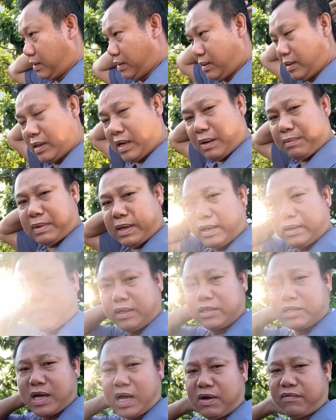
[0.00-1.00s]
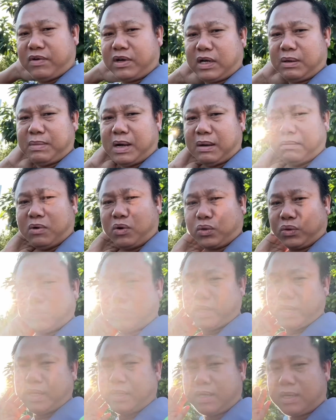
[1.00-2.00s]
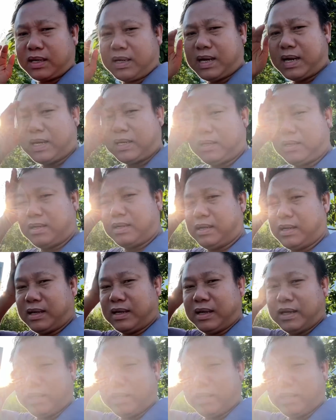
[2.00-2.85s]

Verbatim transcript: Ngày hôm nay chia sẻ với các bạn một chủ đề rất là hay đó là